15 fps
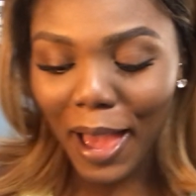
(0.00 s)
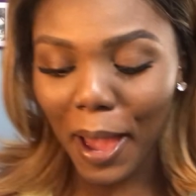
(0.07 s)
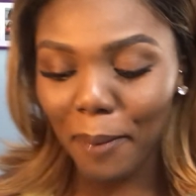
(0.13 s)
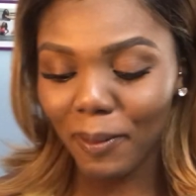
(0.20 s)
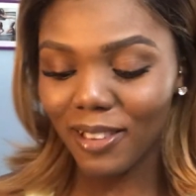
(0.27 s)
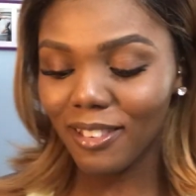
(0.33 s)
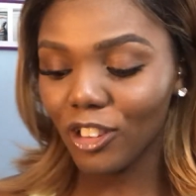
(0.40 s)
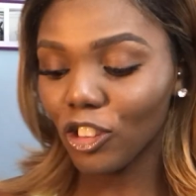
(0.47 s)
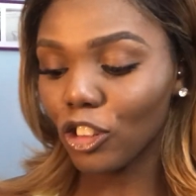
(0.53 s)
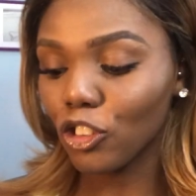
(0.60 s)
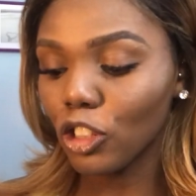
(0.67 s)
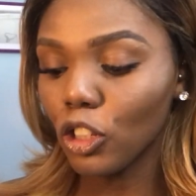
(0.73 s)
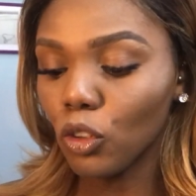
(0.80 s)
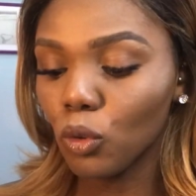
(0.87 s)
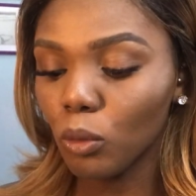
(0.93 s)
Après ça, j'ai
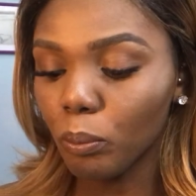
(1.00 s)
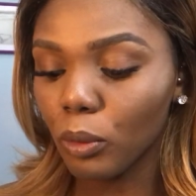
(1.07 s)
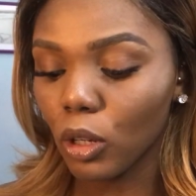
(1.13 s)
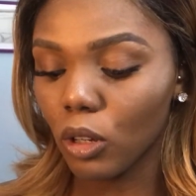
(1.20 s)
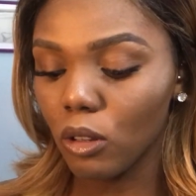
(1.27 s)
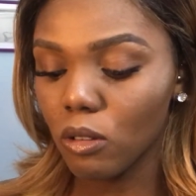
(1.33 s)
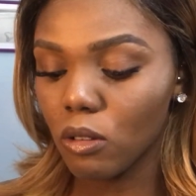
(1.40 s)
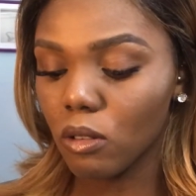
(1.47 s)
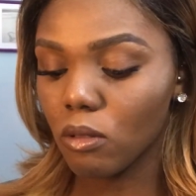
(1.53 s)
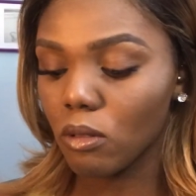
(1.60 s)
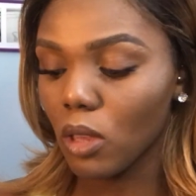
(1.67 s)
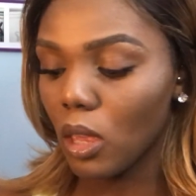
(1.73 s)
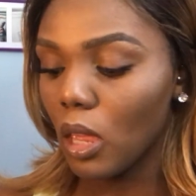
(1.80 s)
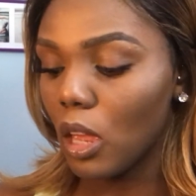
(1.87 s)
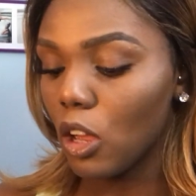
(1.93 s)
acheté une autre brosse.
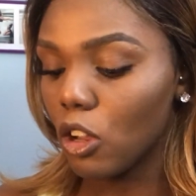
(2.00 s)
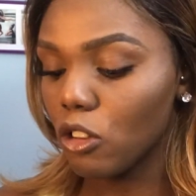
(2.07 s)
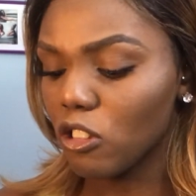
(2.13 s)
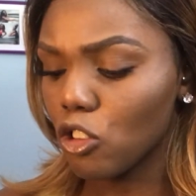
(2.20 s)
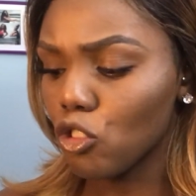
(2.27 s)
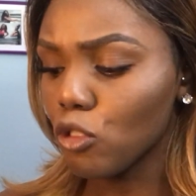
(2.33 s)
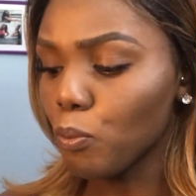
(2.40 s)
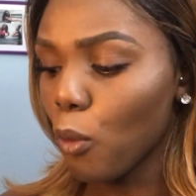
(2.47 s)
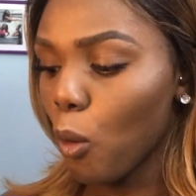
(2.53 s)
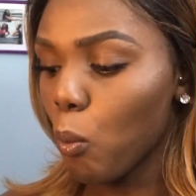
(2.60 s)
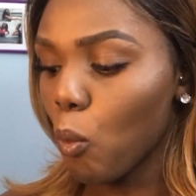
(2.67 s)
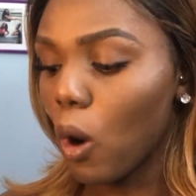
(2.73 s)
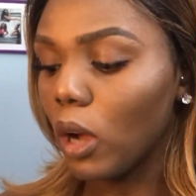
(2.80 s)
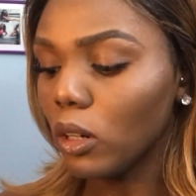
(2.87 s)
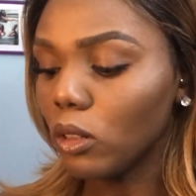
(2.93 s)
Euh, c'est juste pour
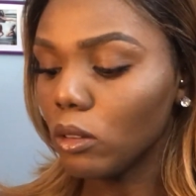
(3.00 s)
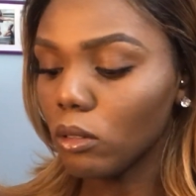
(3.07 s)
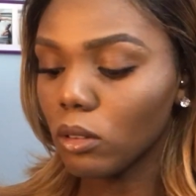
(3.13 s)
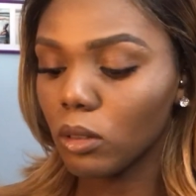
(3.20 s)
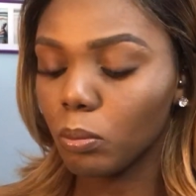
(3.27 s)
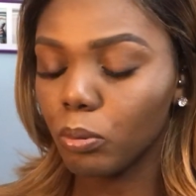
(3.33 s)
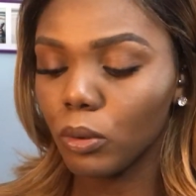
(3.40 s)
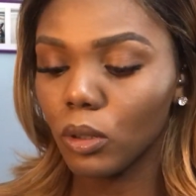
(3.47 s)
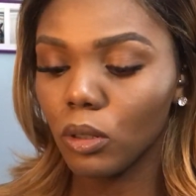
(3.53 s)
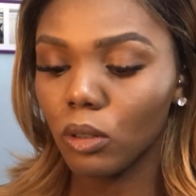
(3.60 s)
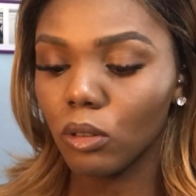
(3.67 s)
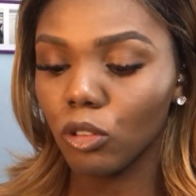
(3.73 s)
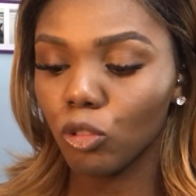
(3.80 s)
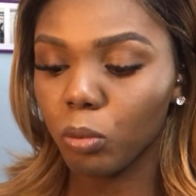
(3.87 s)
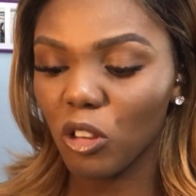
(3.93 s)
moi, là. C'est
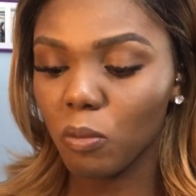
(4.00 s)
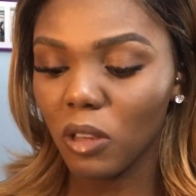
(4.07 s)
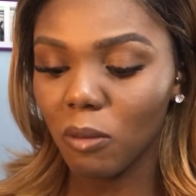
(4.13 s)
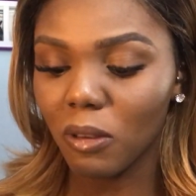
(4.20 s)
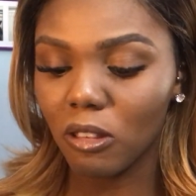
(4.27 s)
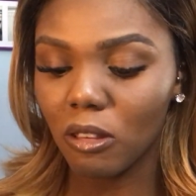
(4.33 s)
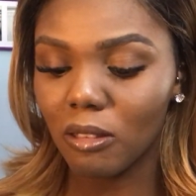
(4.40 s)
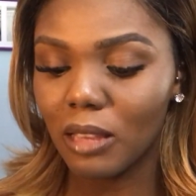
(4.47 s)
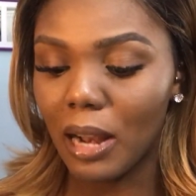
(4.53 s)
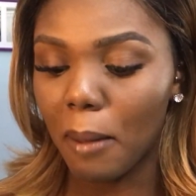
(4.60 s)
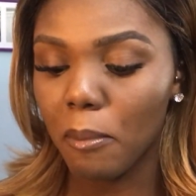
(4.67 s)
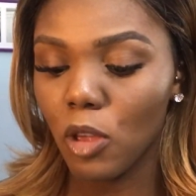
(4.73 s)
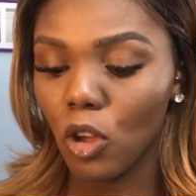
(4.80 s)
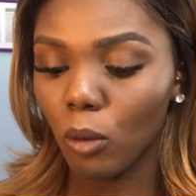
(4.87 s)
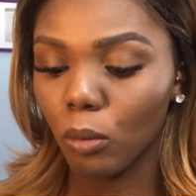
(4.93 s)
pas... Je pense pas que parce que c'est la
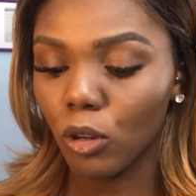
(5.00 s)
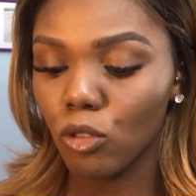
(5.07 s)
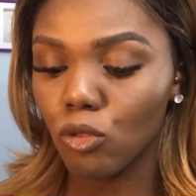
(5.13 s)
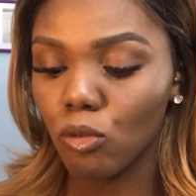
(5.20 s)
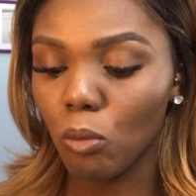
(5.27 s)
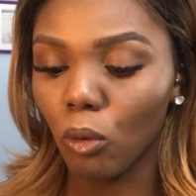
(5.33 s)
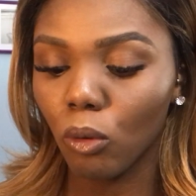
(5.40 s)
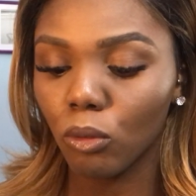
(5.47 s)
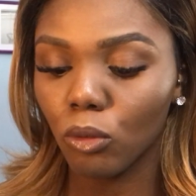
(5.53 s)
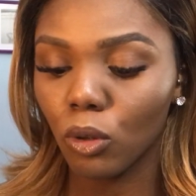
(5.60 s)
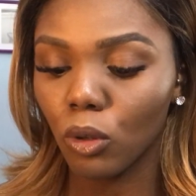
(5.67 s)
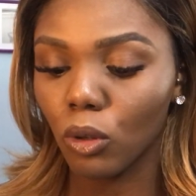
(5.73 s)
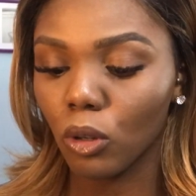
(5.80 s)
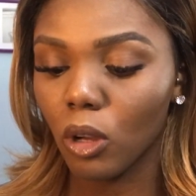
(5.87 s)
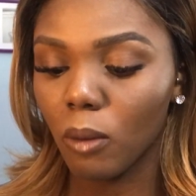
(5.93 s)
meilleure brosse du
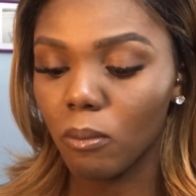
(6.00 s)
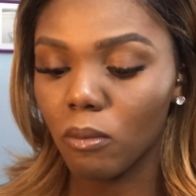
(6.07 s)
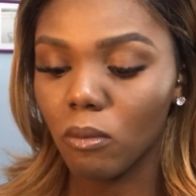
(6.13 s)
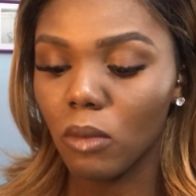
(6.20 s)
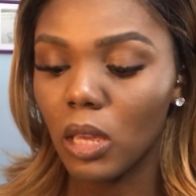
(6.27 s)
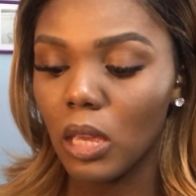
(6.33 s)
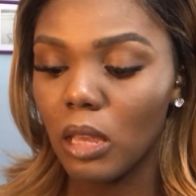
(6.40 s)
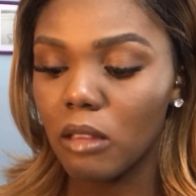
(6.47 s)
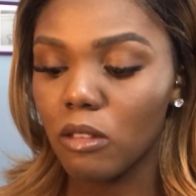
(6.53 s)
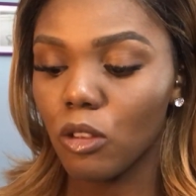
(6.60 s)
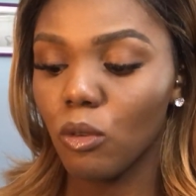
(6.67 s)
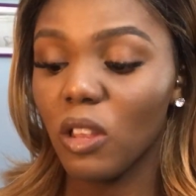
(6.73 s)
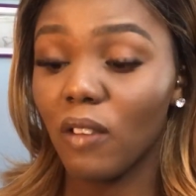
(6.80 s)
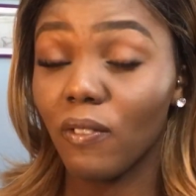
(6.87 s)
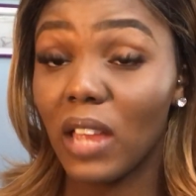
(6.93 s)
monde, comme
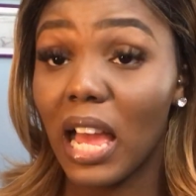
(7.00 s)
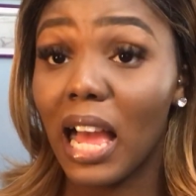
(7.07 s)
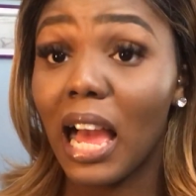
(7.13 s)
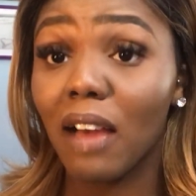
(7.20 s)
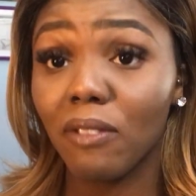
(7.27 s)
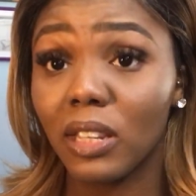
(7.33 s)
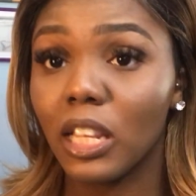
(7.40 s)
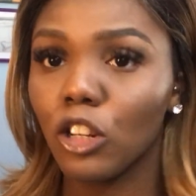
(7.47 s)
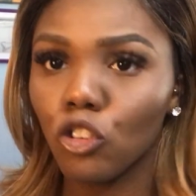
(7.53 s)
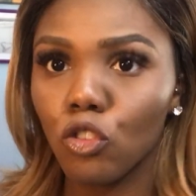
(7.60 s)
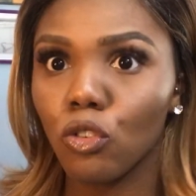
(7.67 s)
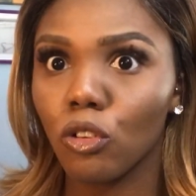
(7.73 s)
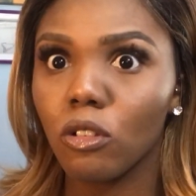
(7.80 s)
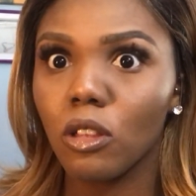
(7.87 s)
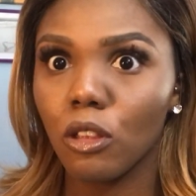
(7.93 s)
celle d'Aveda, je
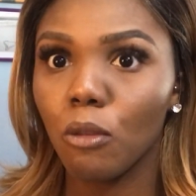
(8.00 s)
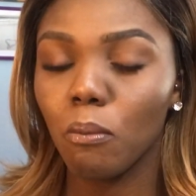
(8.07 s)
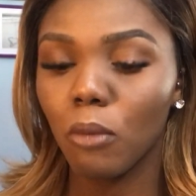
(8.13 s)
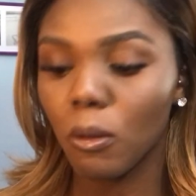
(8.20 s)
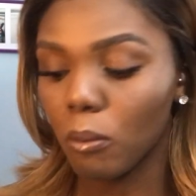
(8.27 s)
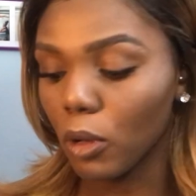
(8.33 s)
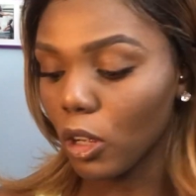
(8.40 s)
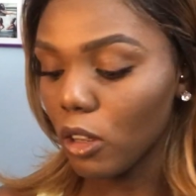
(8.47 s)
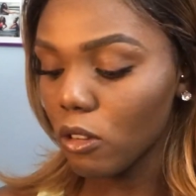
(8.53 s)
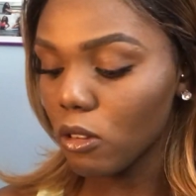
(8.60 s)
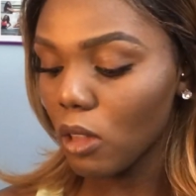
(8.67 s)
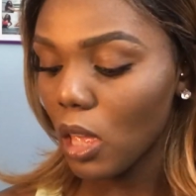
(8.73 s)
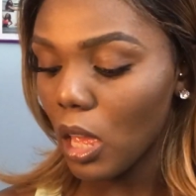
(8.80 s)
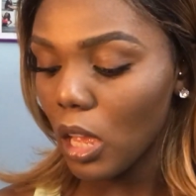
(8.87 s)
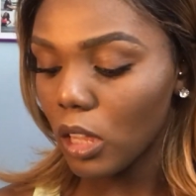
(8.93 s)
suis sûre que c'était une bonne brosse.